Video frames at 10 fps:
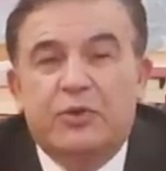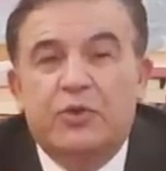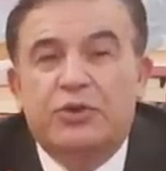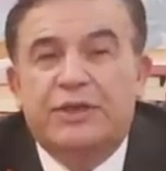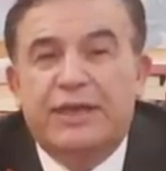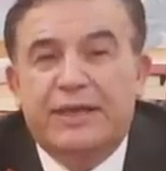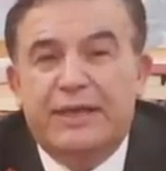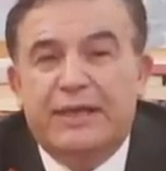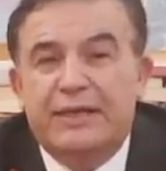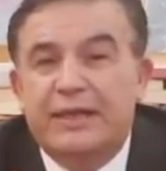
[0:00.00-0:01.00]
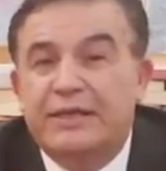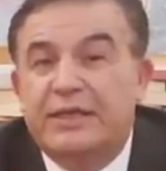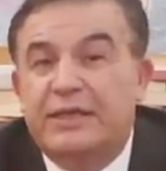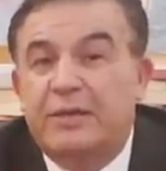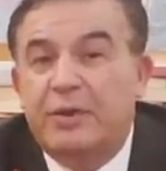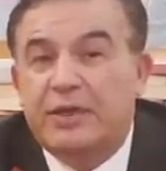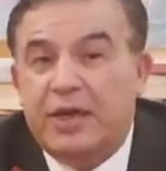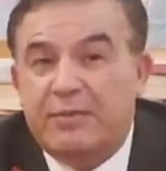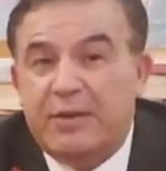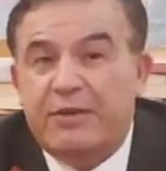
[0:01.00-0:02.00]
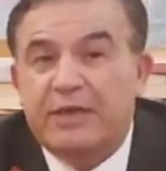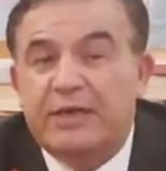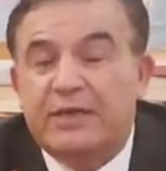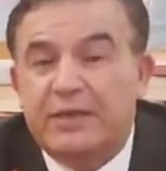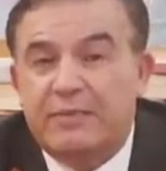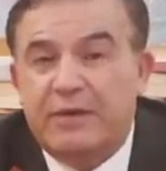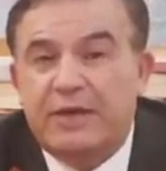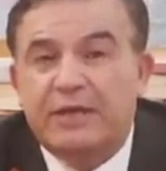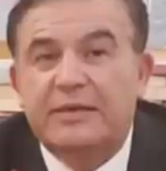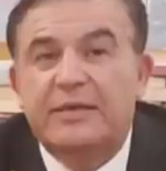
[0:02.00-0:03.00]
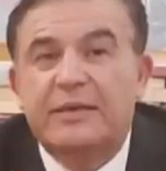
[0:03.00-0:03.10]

güç dengelerinde ciddi bir kayma var, kırılma var.